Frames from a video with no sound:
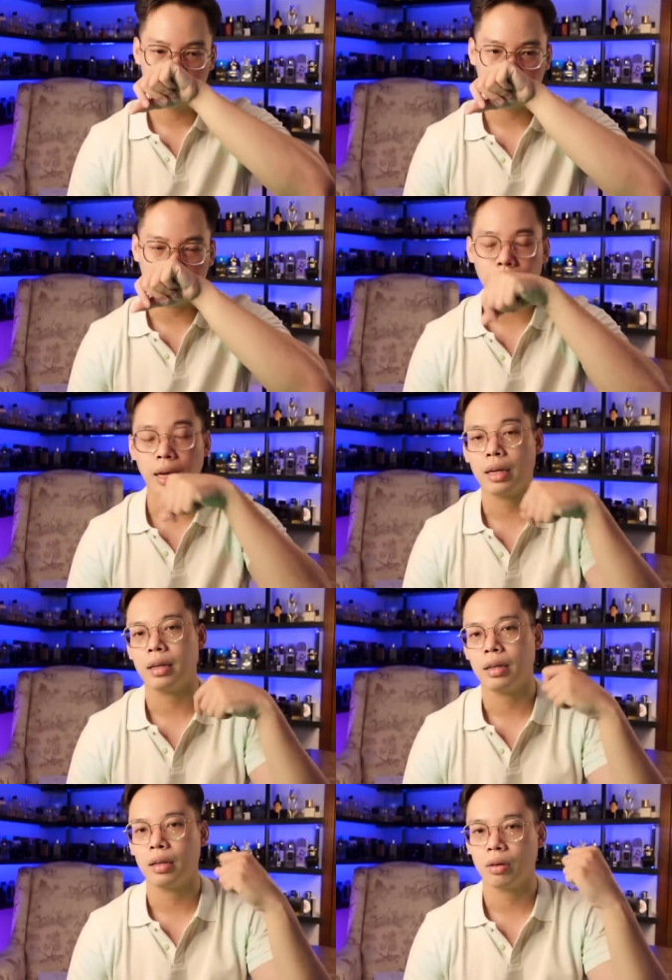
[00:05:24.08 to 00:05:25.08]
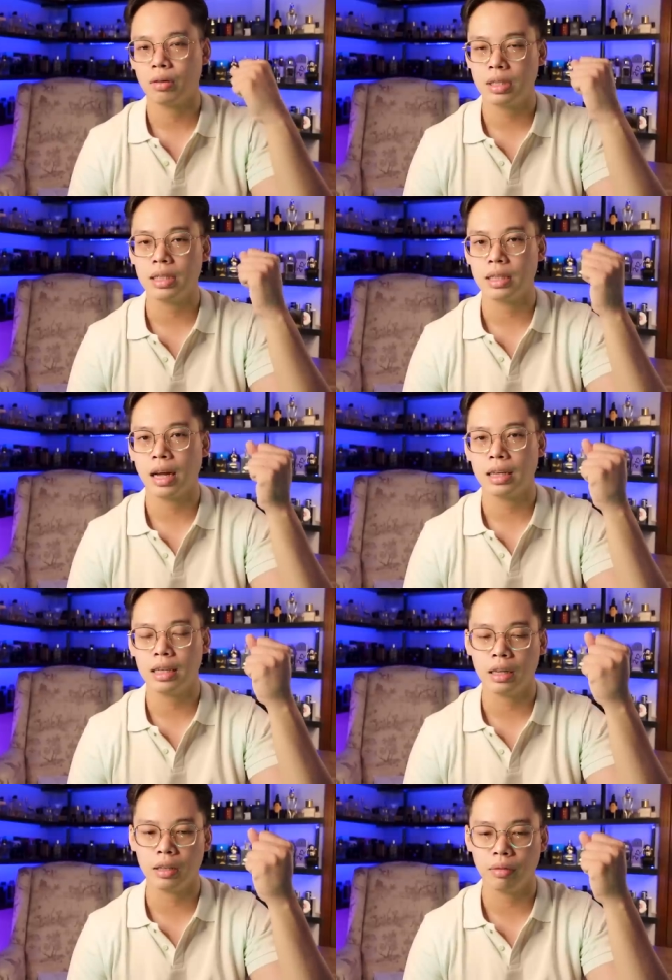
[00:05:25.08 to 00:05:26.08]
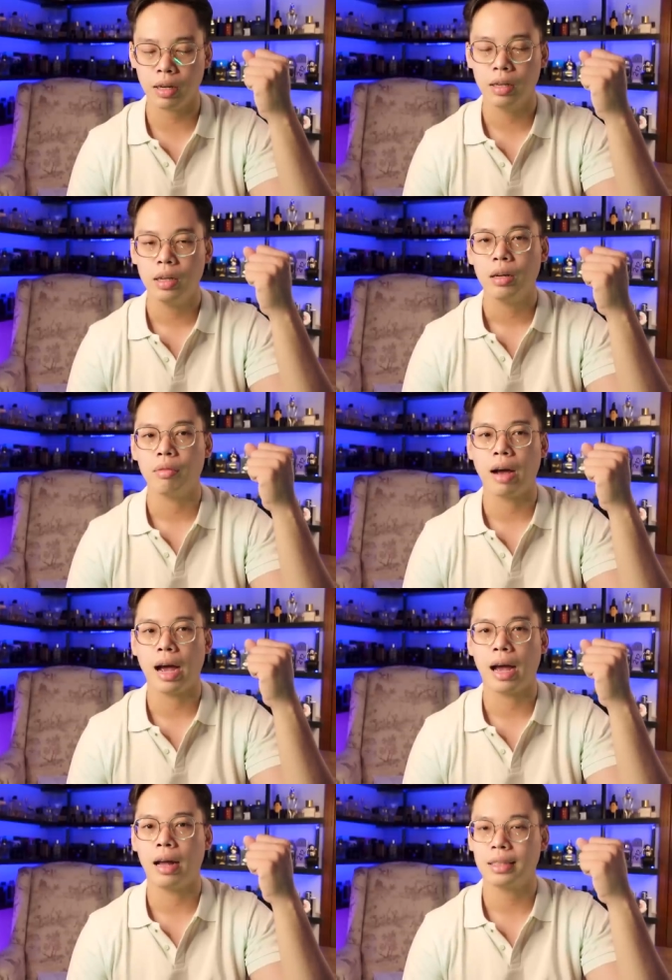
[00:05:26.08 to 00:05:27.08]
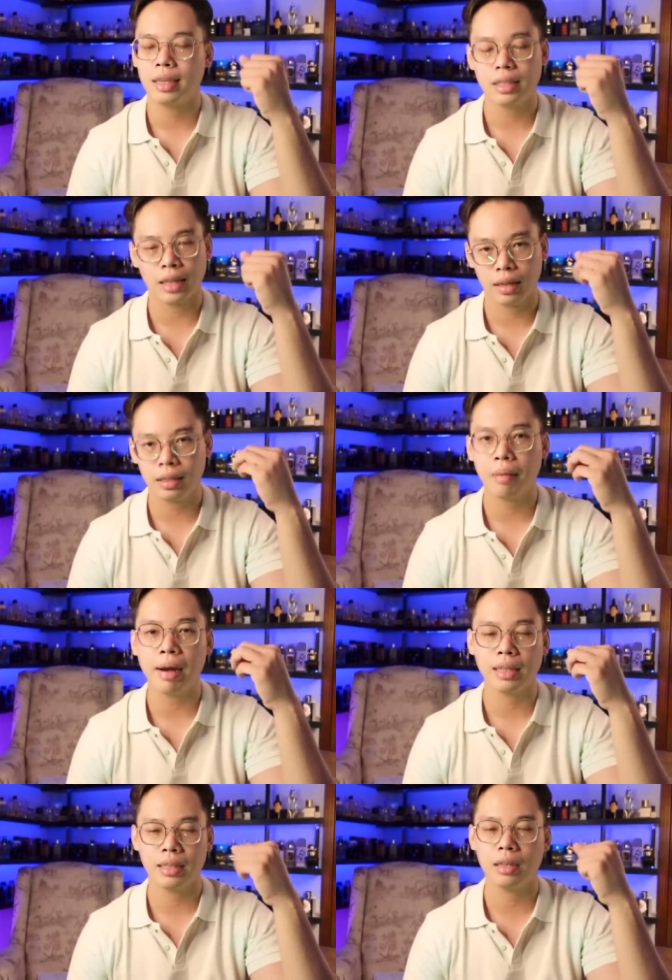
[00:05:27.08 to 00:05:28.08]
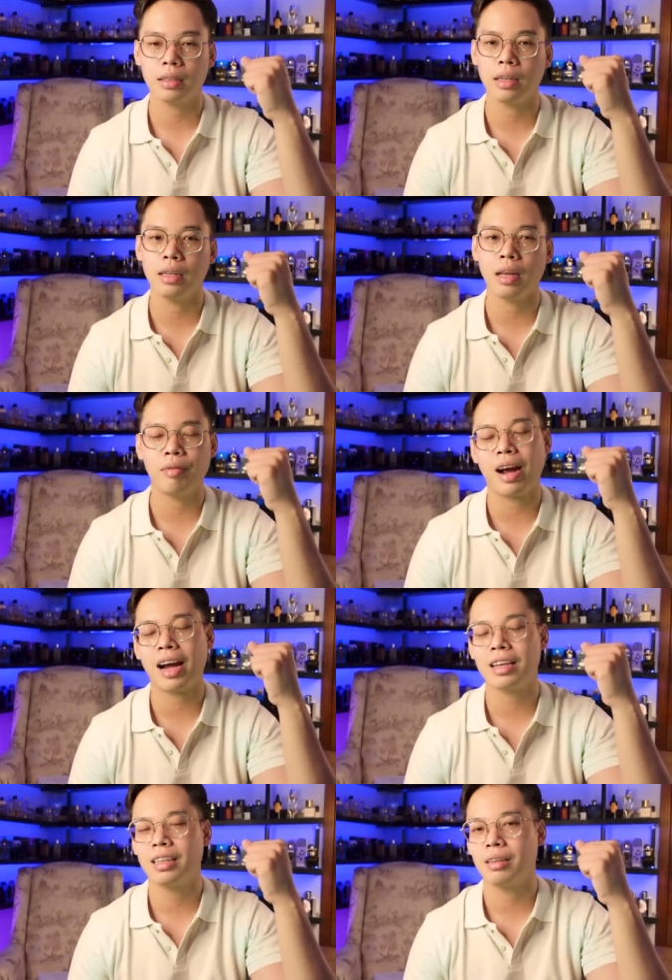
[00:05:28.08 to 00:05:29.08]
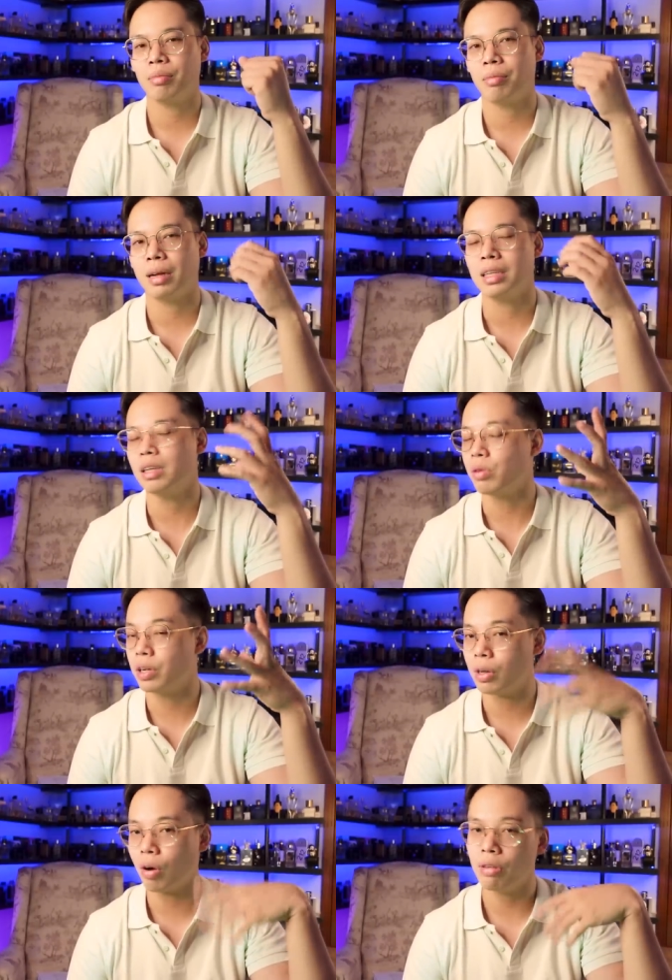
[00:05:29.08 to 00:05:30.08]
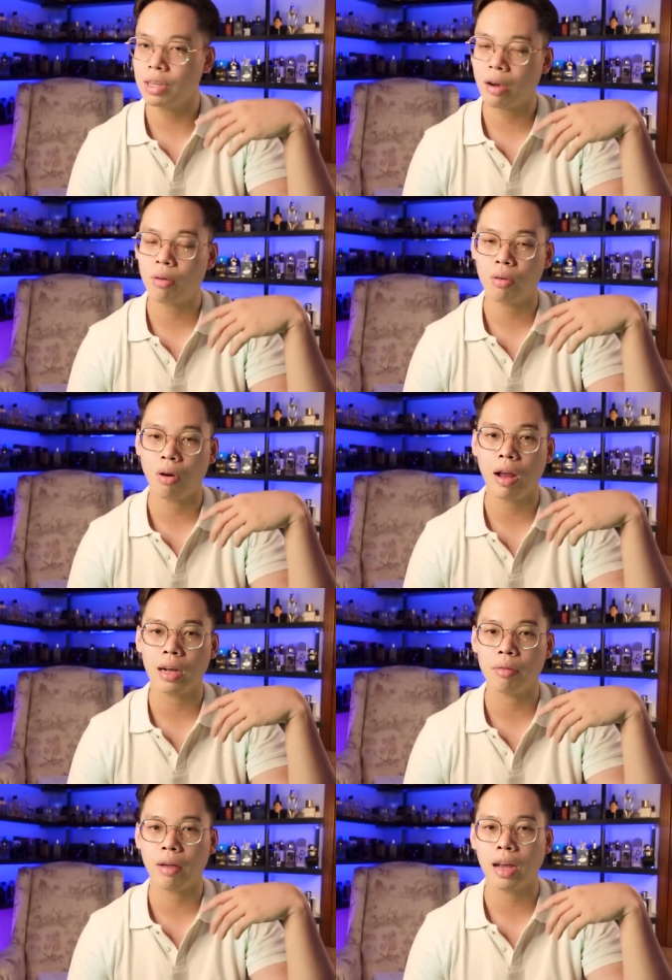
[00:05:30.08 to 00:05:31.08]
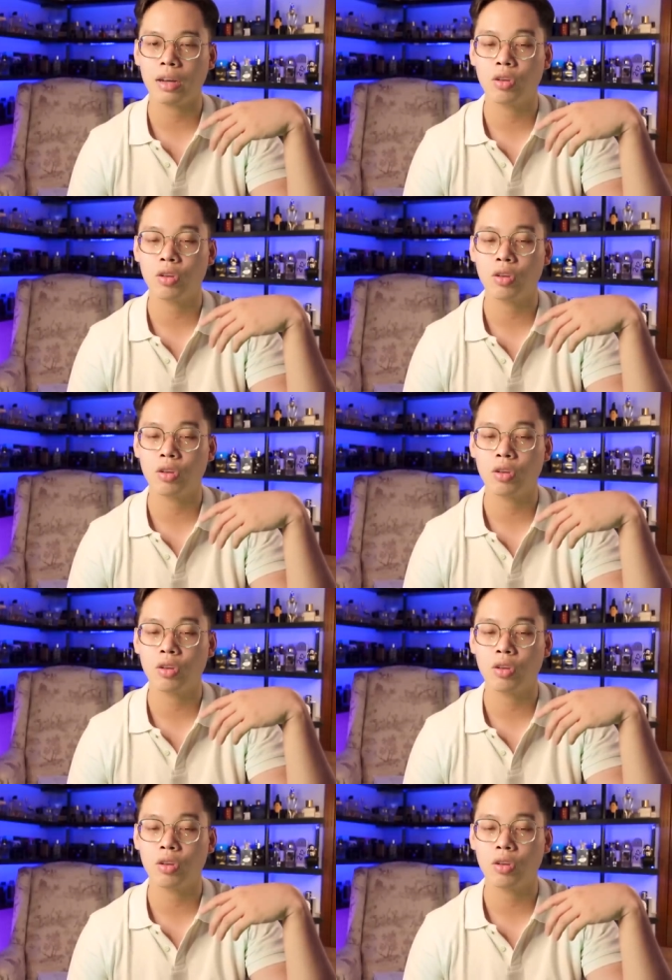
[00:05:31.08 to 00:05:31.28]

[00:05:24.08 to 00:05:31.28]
thì em này nó xịt ra y hệt như vậy và chắc chắn các bạn sẽ nhận thấy cái vai mà nhiều người nói với nhau đó là cái vai